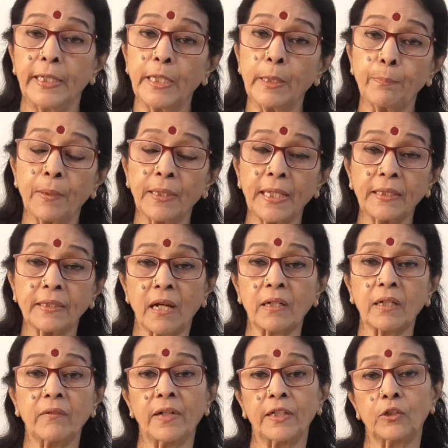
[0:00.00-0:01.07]
இருப்பதை
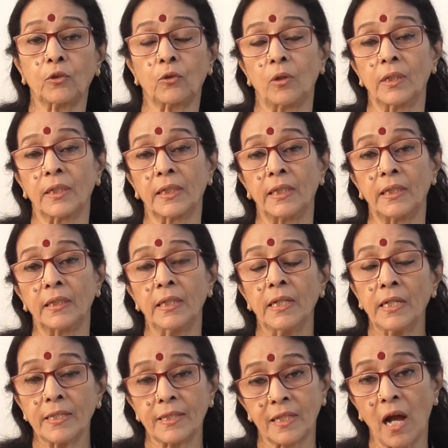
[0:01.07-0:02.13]
தக்க வைத்துக் கொள்ளுங்கள்
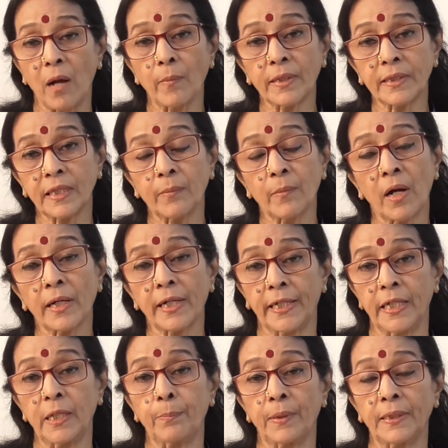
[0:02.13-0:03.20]
சாமர்த்தியமாக
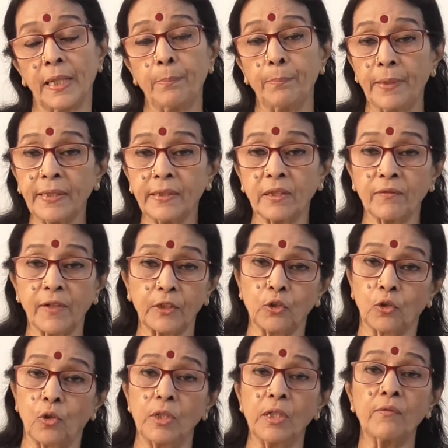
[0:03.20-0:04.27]
இருப்பதை பிடித்து
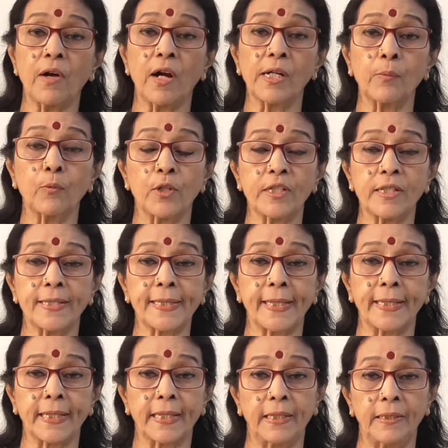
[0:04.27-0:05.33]
வைத்துக்கொண்டு வாழ முயற்சி
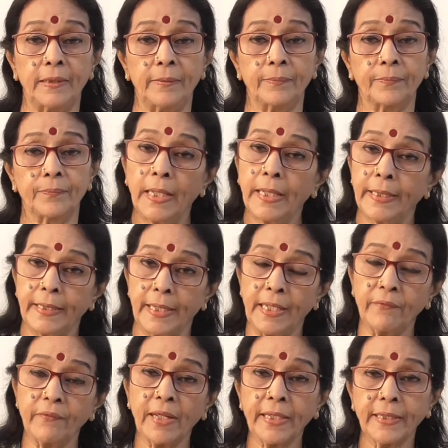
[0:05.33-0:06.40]
செய்யுங்கள்
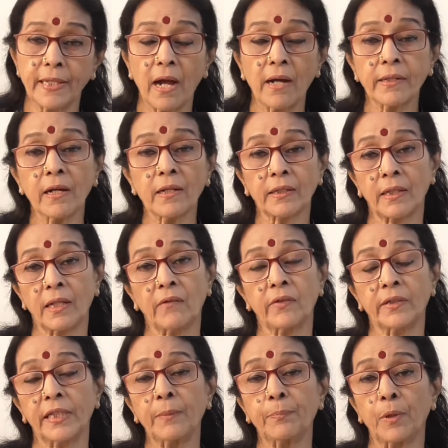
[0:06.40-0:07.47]
எனவே யார் யாருக்கெல்லாம்
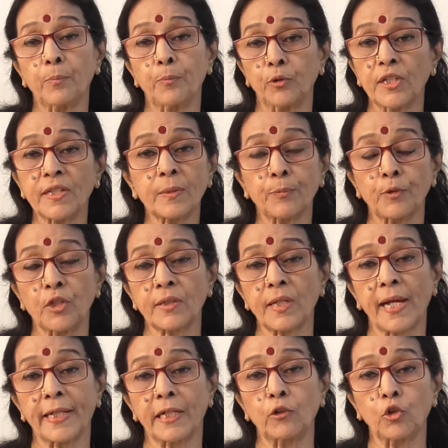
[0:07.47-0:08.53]
வந்து இப்ப புதுசு
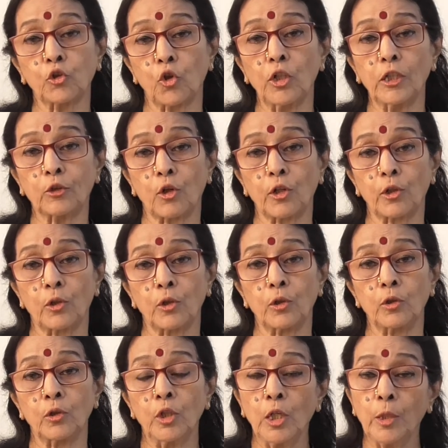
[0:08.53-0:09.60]
புதுசா ஏதாவது தொழில்
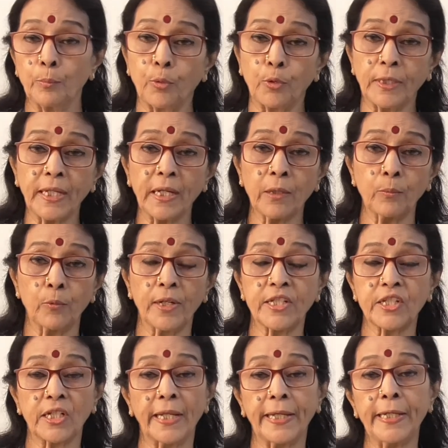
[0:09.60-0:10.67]
தொடங்கணும் புதிய
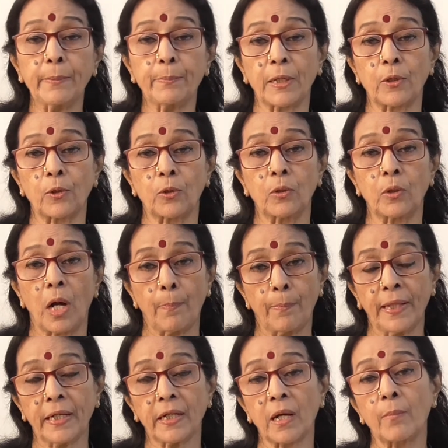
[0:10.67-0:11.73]
முயற்சியில ஈடுபடணும்
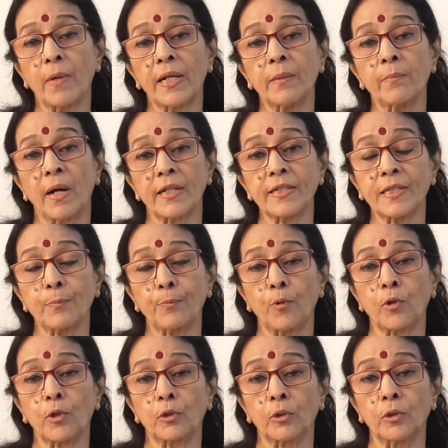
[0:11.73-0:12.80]
அப்படிங்கிற மாதிரி மனசு
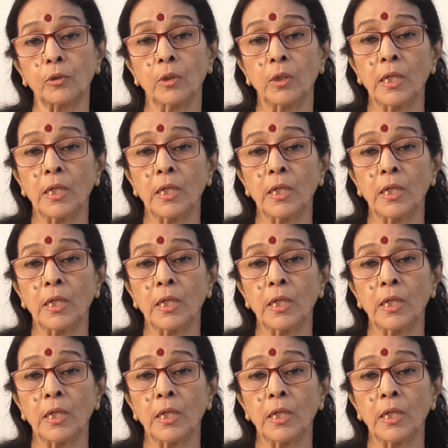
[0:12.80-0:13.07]
போறதோ